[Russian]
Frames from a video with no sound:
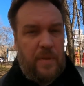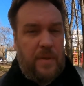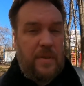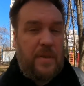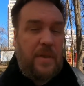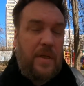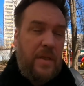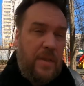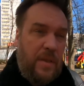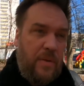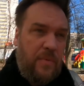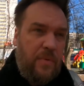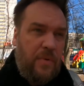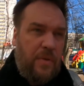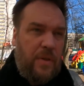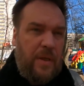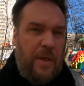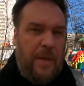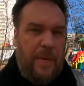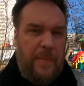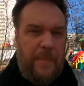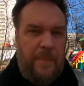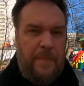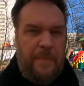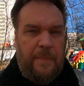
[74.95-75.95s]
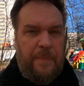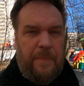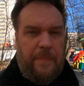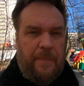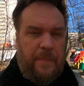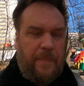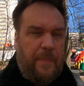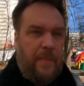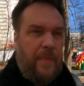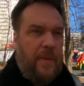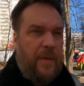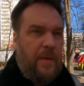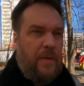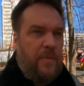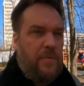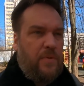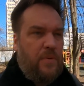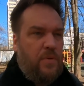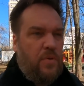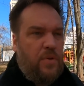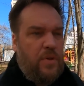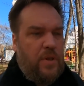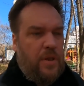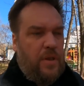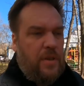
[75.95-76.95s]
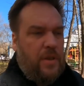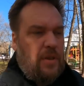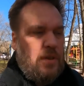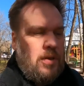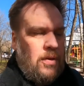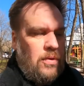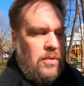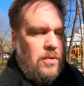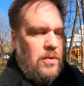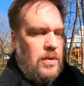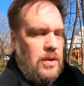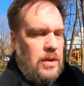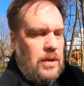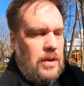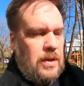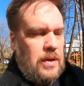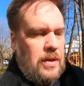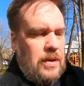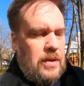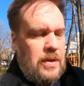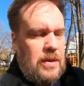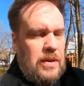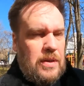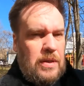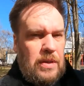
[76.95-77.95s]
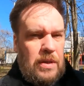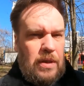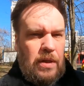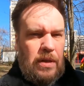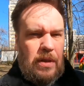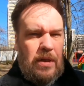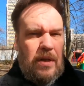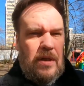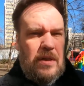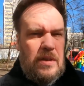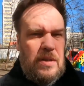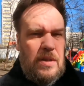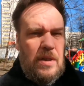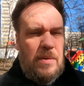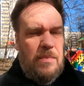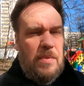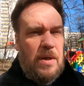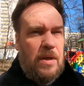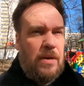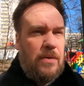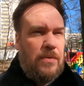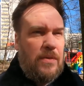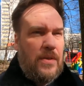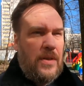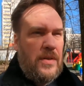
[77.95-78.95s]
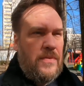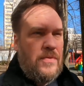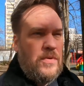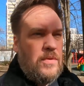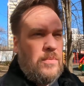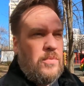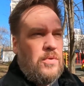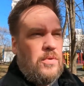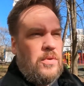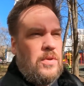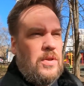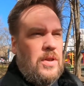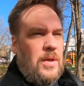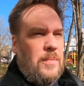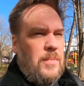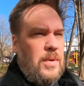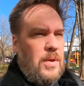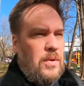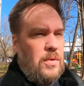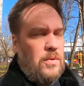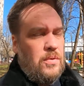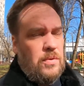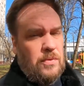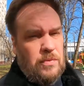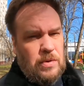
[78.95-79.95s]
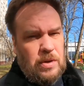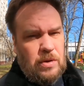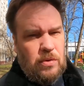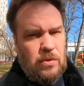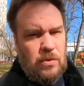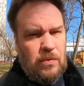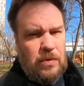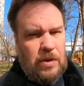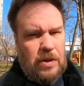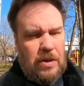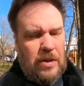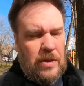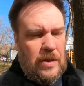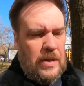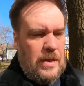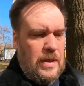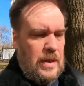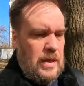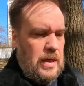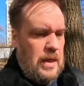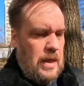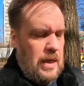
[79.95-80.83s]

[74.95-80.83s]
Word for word: Кстати, вот в сюжете, который снял Алексей Бяков, здесь все будет наоборот, но ну, вы это увидите.